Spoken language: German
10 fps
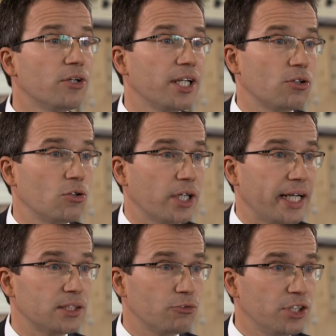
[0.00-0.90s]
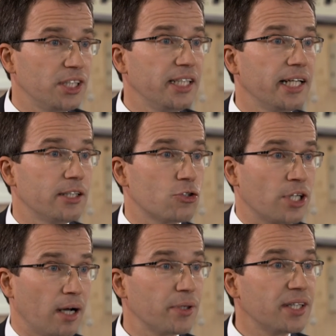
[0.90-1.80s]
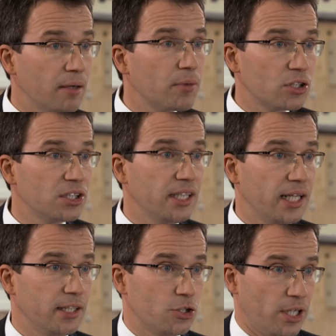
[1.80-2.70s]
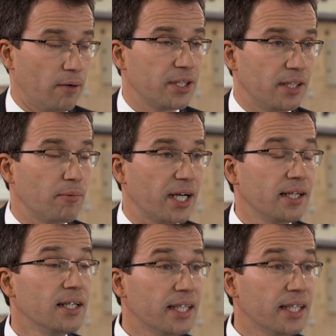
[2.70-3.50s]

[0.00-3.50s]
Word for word: nur eine Konkurrenz für den inländischen Arbeitnehmer oder die inländische Arbeitnehmerin,